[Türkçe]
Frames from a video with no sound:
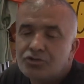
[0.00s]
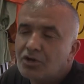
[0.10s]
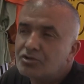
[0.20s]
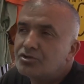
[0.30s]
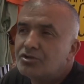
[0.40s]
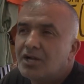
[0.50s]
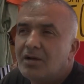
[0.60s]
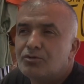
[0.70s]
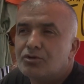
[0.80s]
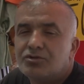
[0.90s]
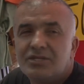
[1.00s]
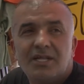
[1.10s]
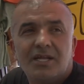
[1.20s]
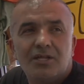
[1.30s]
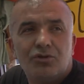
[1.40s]
Çok şükür hamdolsun
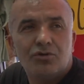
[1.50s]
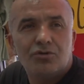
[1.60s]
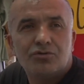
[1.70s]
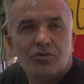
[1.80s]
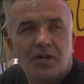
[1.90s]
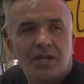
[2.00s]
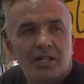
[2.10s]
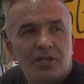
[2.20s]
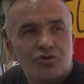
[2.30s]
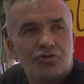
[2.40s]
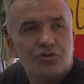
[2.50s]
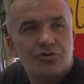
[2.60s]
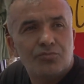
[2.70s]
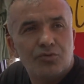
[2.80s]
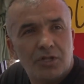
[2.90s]
idare ediyoruz. Olana da
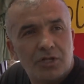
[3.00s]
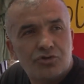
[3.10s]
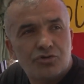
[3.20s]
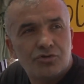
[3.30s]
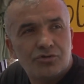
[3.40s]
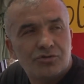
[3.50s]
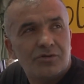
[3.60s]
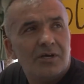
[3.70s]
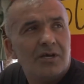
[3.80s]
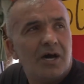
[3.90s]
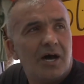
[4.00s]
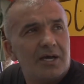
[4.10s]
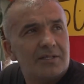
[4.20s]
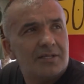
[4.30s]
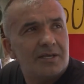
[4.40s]
şükür, buna da şükür.
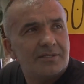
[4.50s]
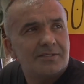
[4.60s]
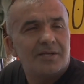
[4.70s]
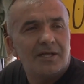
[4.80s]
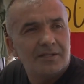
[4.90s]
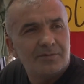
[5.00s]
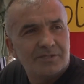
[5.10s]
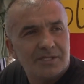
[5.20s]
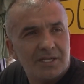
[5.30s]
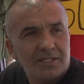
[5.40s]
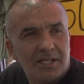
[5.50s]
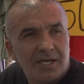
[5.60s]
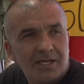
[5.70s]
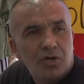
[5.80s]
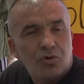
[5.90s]
Hayattayız, sağlığımız
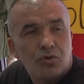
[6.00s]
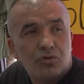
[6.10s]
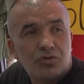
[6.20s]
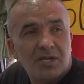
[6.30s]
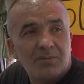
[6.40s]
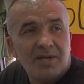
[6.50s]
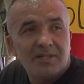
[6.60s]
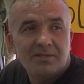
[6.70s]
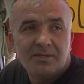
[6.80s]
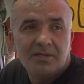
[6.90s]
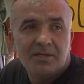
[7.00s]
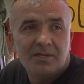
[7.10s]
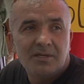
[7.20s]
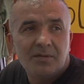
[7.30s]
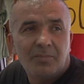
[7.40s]
yerinde. Kotlar ben e,
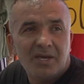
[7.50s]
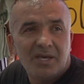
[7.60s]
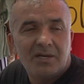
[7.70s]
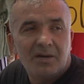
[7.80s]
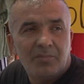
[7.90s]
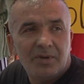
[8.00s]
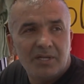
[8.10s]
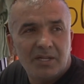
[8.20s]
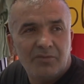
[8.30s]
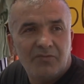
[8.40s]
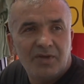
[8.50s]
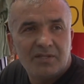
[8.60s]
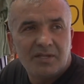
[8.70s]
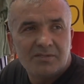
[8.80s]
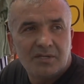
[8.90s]
bayağı kampanyalı bir
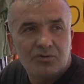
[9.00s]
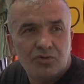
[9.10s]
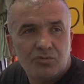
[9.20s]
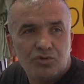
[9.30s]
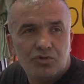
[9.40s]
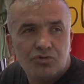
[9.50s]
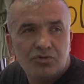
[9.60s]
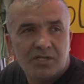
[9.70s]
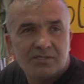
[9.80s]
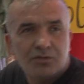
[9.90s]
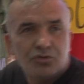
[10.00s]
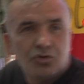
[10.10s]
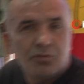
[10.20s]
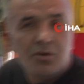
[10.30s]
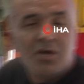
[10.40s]
fiyattan satıyorum. 200 liraya
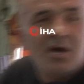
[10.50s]
satıyorum.